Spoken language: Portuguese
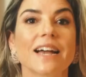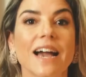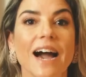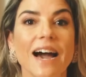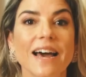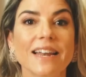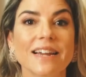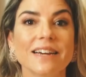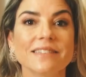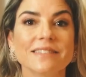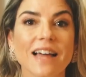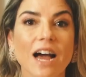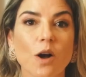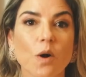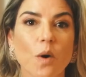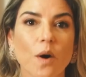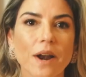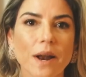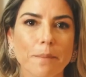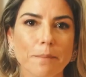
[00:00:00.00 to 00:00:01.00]
Garanta
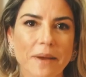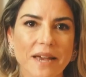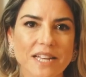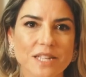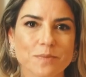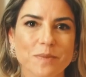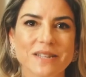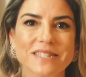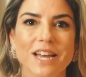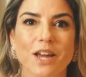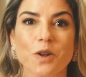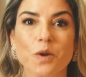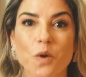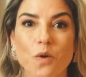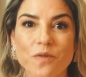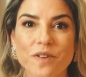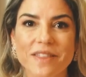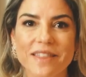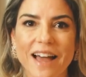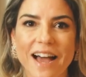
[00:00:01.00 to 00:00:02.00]
agora mesmo essa
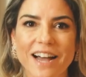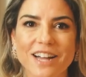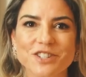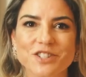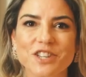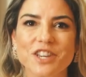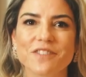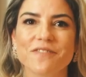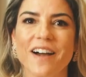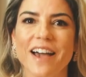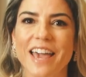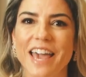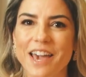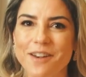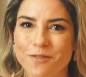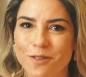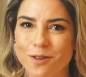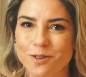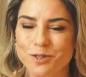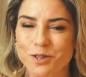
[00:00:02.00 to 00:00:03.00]
novidade que vai
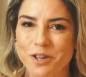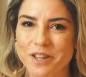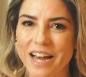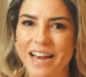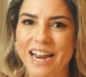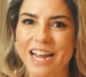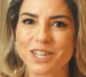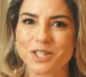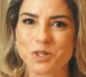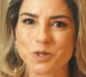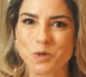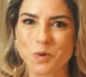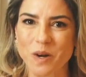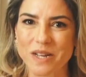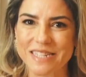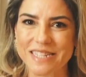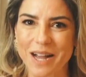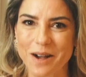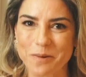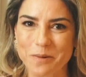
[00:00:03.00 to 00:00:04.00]
revolucionar a
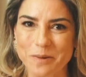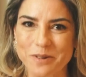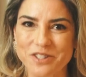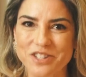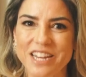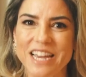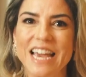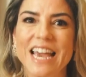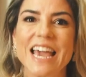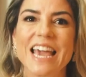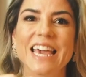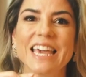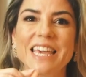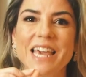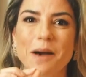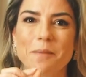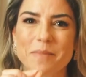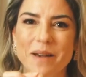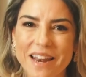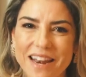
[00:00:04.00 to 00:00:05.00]
sua saúde
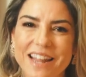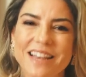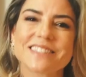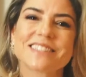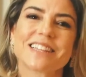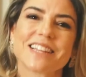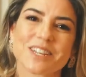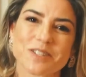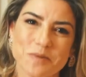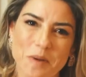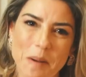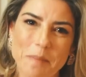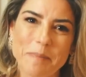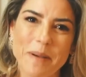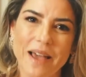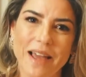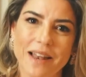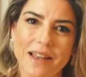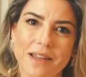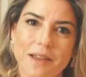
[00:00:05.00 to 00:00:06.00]
e a beleza da sua
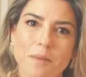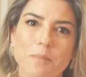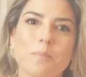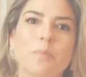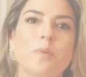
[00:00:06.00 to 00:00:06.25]
pele,